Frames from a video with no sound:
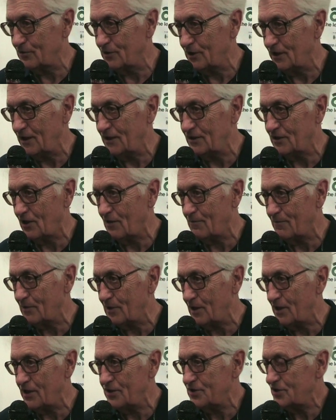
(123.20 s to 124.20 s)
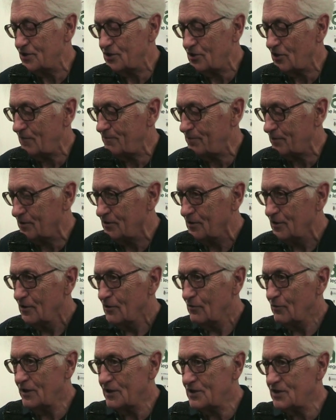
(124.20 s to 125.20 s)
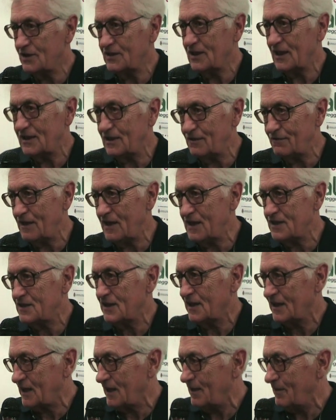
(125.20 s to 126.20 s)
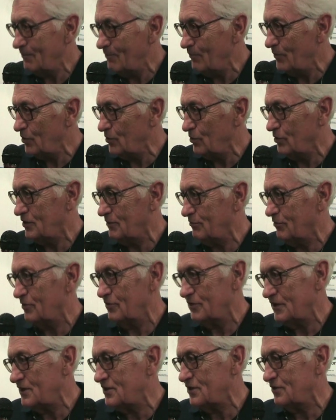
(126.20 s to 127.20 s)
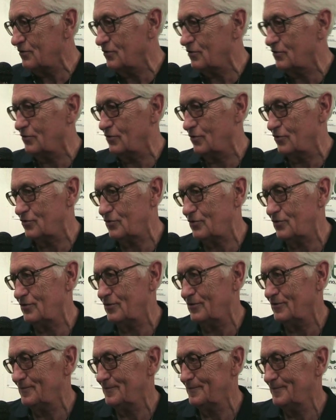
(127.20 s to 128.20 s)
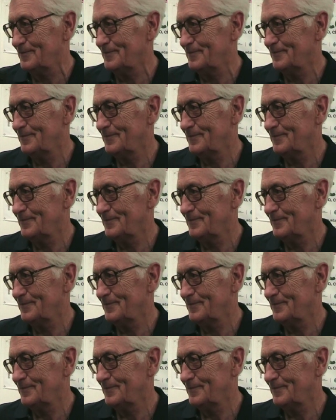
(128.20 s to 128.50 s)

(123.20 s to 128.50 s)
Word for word: dei trompe-l'œil, si scopre una città diversa che molti bolognesi non conoscono.